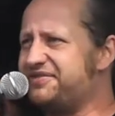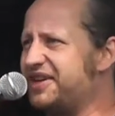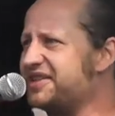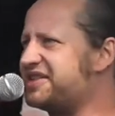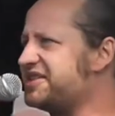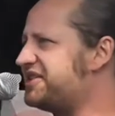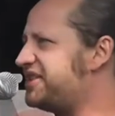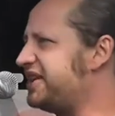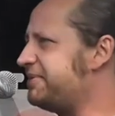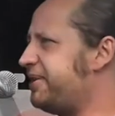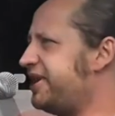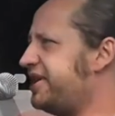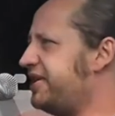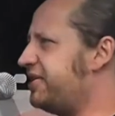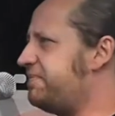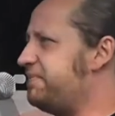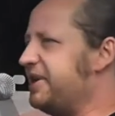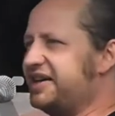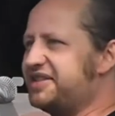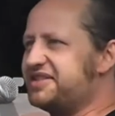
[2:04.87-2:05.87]
was sich dabei
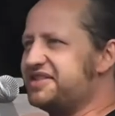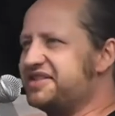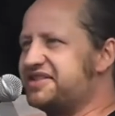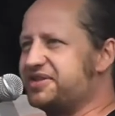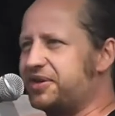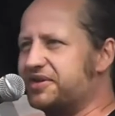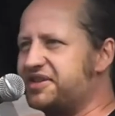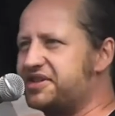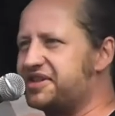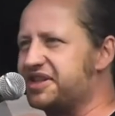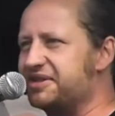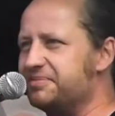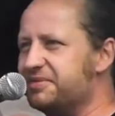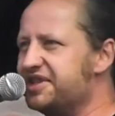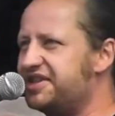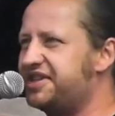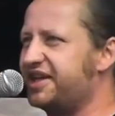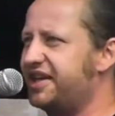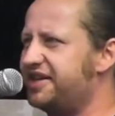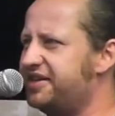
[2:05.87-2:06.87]
auch meistens trotzdem
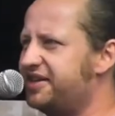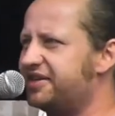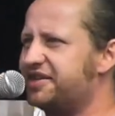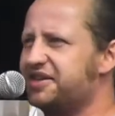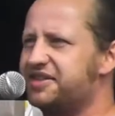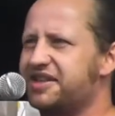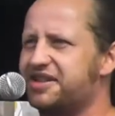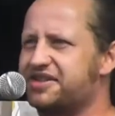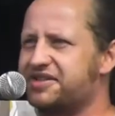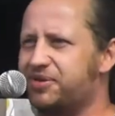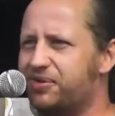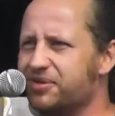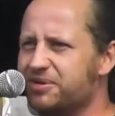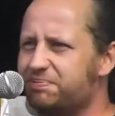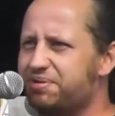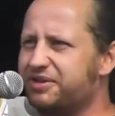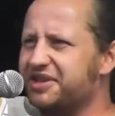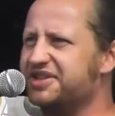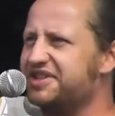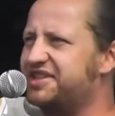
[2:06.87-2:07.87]
nicht ändert, ist das
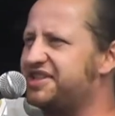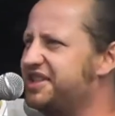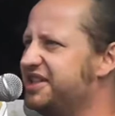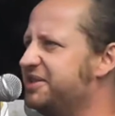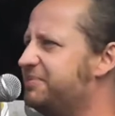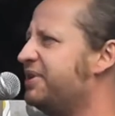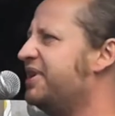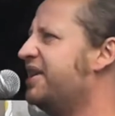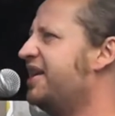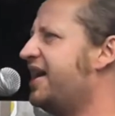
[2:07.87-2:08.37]
Grundprinzip.